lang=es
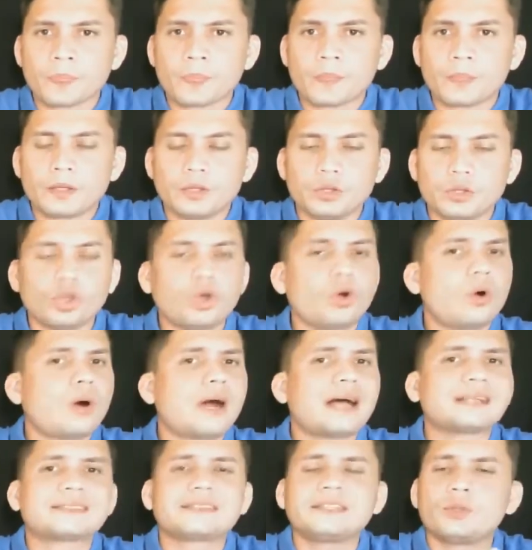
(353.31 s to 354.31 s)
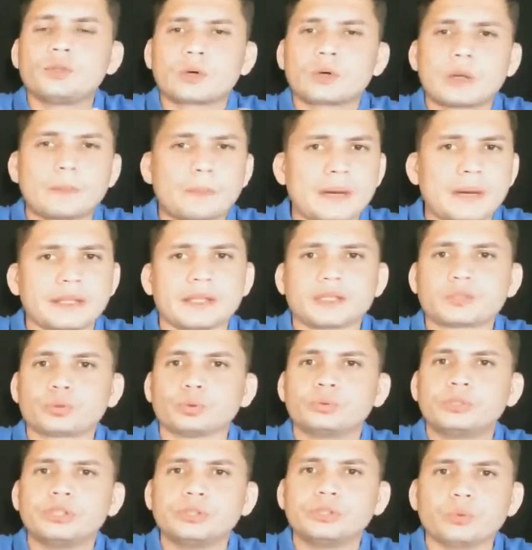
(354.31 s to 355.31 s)
no ha sido capaz de
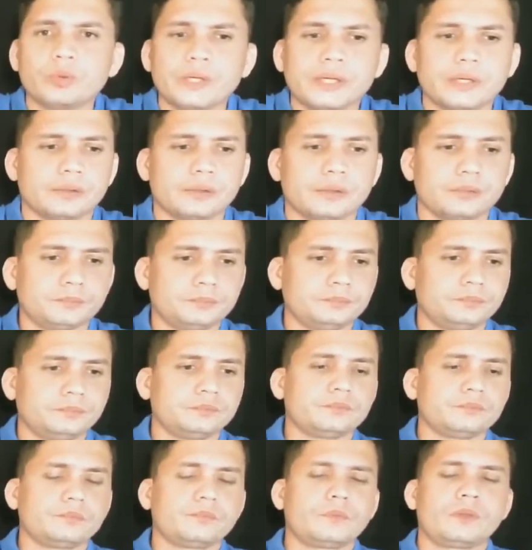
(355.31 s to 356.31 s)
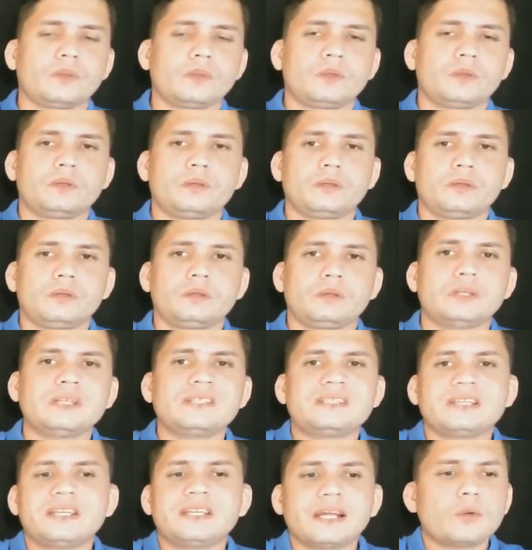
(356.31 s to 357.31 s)
sustituir ni
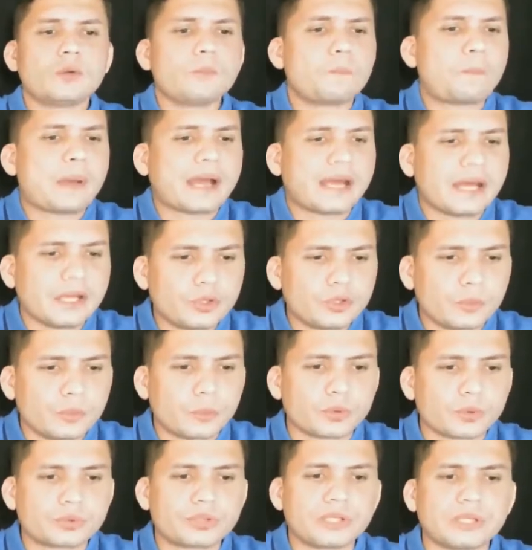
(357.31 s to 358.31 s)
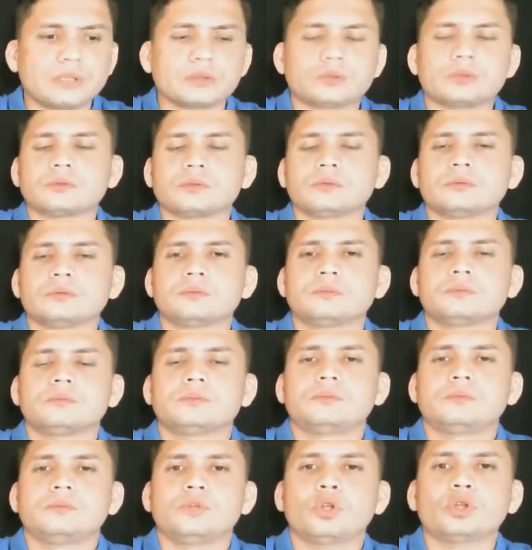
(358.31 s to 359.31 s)
siquiera un pequeño por ciento,
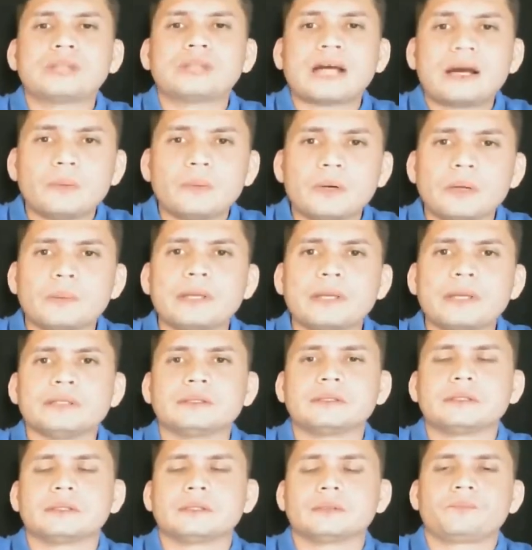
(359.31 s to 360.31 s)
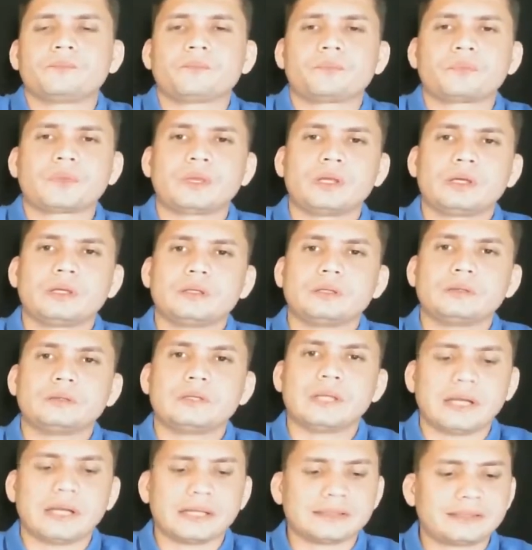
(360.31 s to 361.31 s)
notablemente,
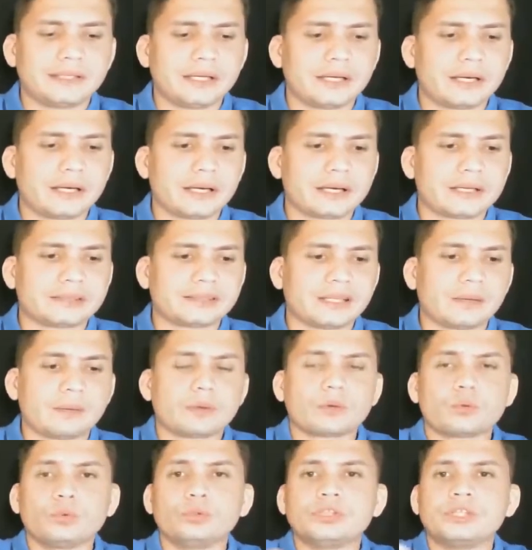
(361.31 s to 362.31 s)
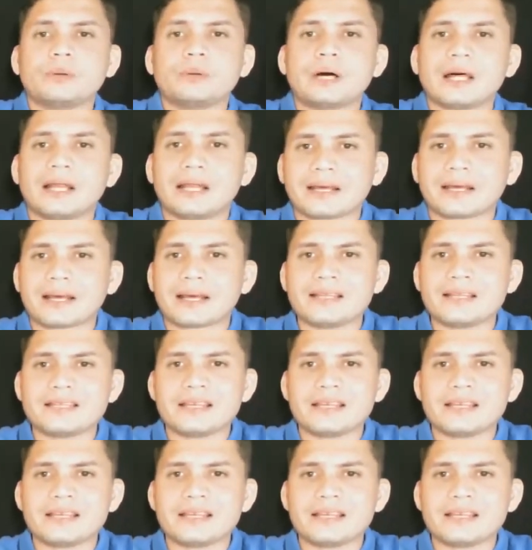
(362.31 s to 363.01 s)
de las tierras que estaban cultivadas de caña